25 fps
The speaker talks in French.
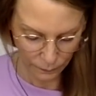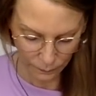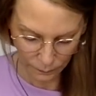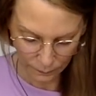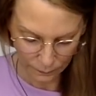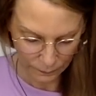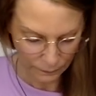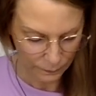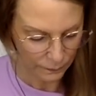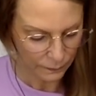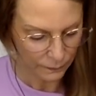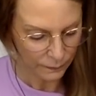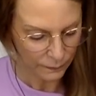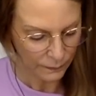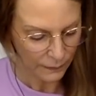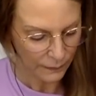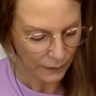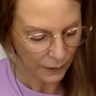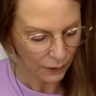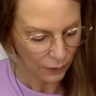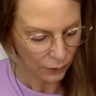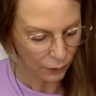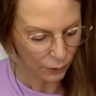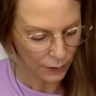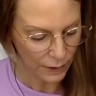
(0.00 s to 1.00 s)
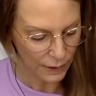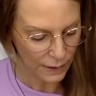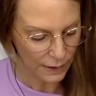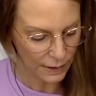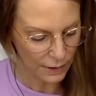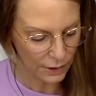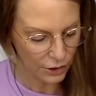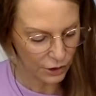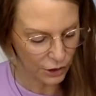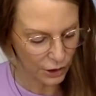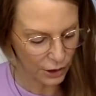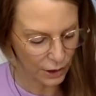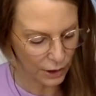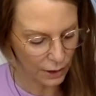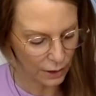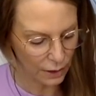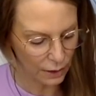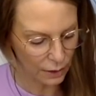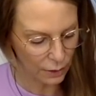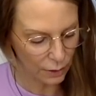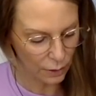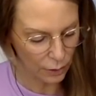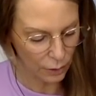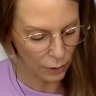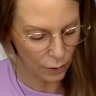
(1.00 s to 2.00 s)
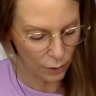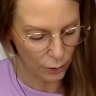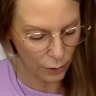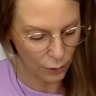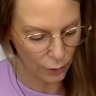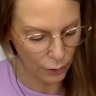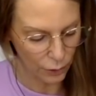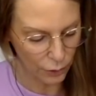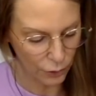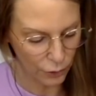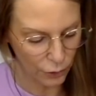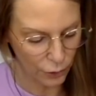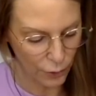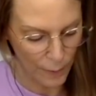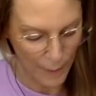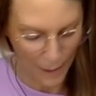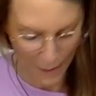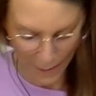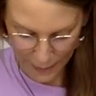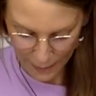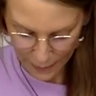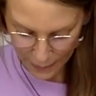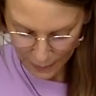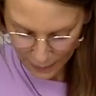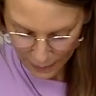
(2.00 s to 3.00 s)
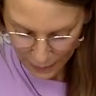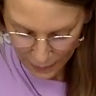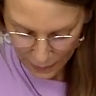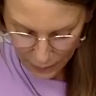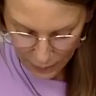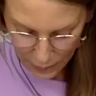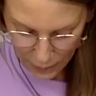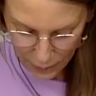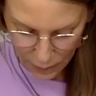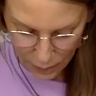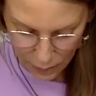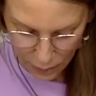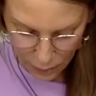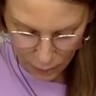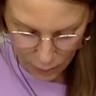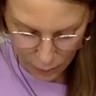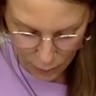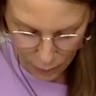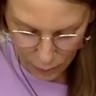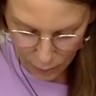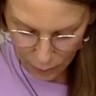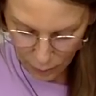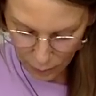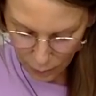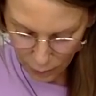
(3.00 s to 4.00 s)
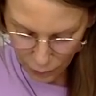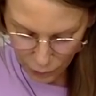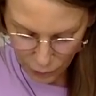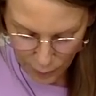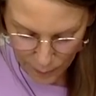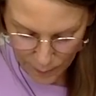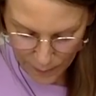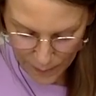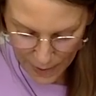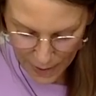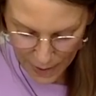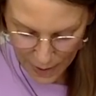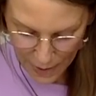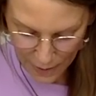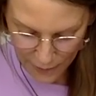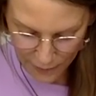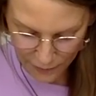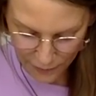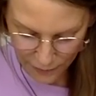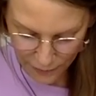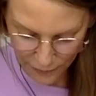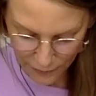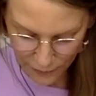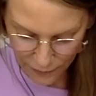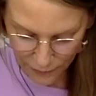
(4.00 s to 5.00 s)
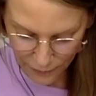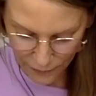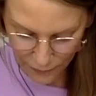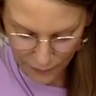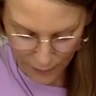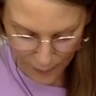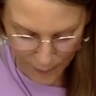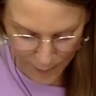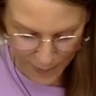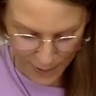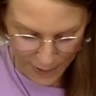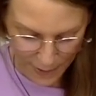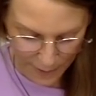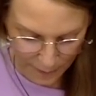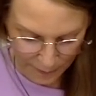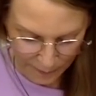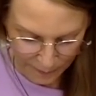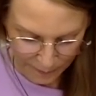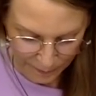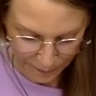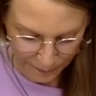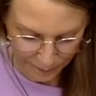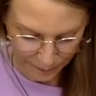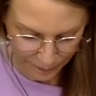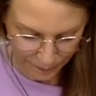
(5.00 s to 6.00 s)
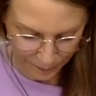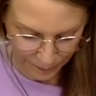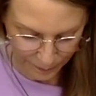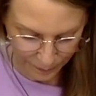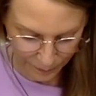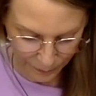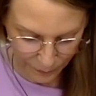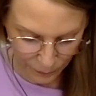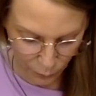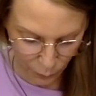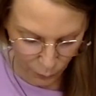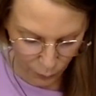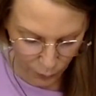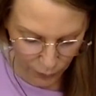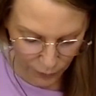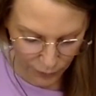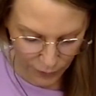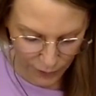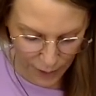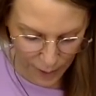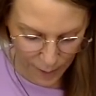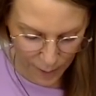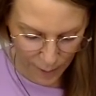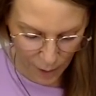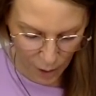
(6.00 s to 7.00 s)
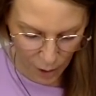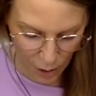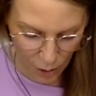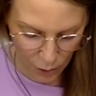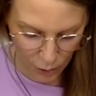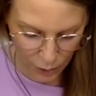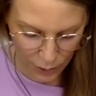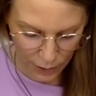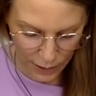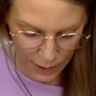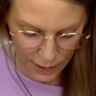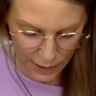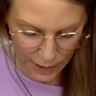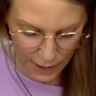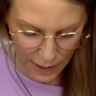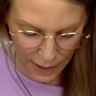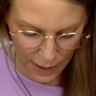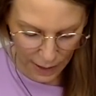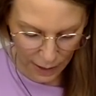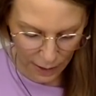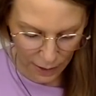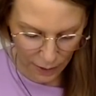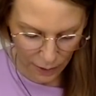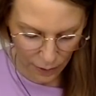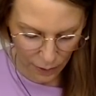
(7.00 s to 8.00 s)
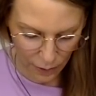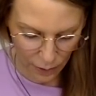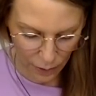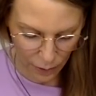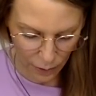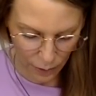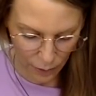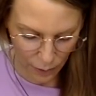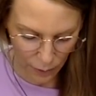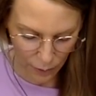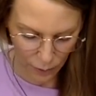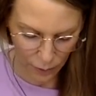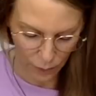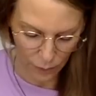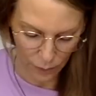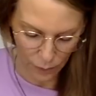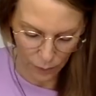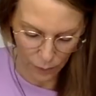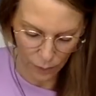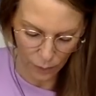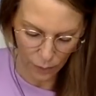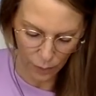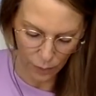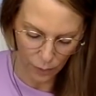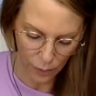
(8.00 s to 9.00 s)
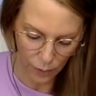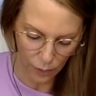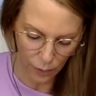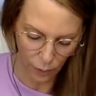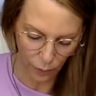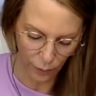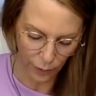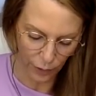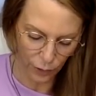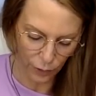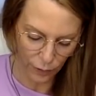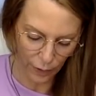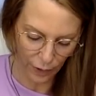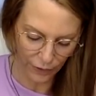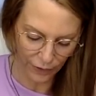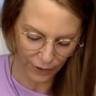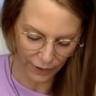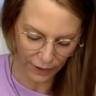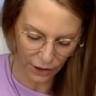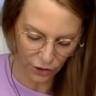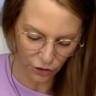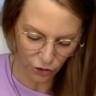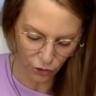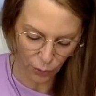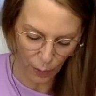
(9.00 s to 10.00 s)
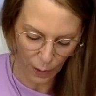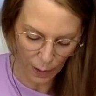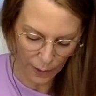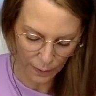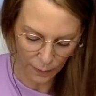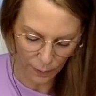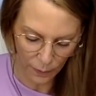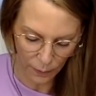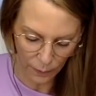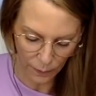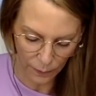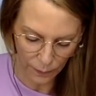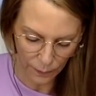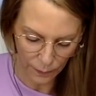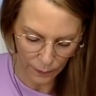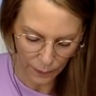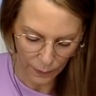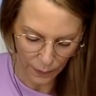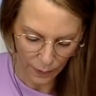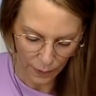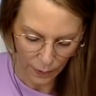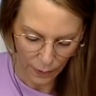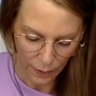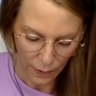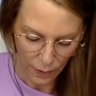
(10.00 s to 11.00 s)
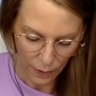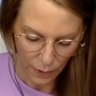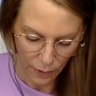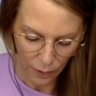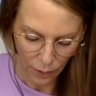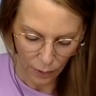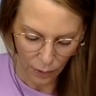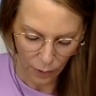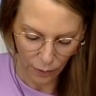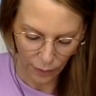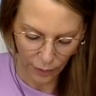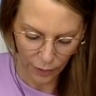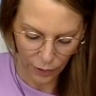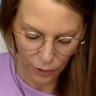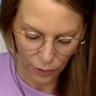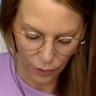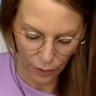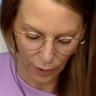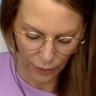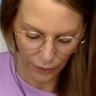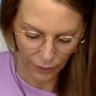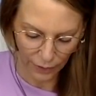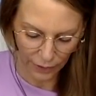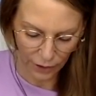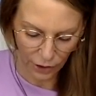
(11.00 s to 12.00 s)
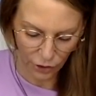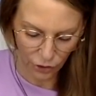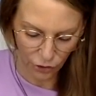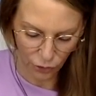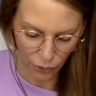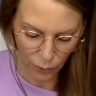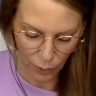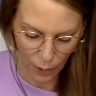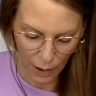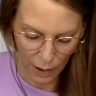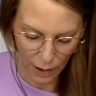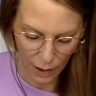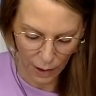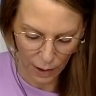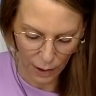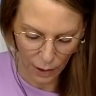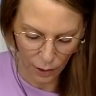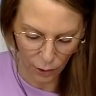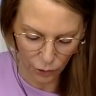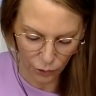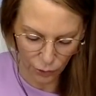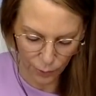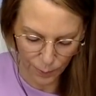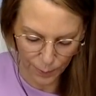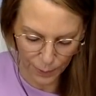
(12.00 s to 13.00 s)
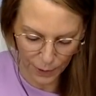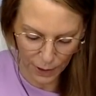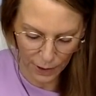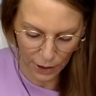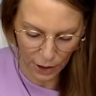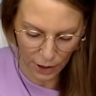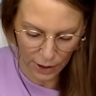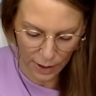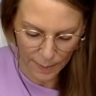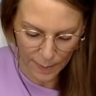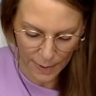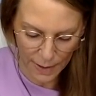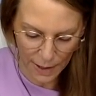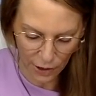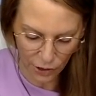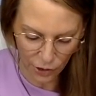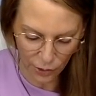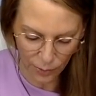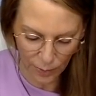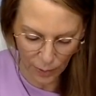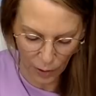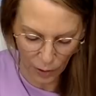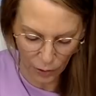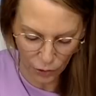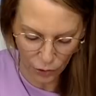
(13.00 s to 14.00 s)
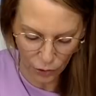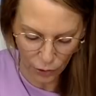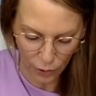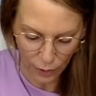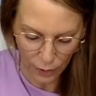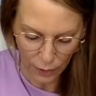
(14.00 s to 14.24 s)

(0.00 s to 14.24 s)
Donc ici j'ai euh, le chemin. Euh, chemin famille. Donc évidemment, il y a... on va devoir faire des choix. On va devoir faire des choix. Alors peut-être un déménagement.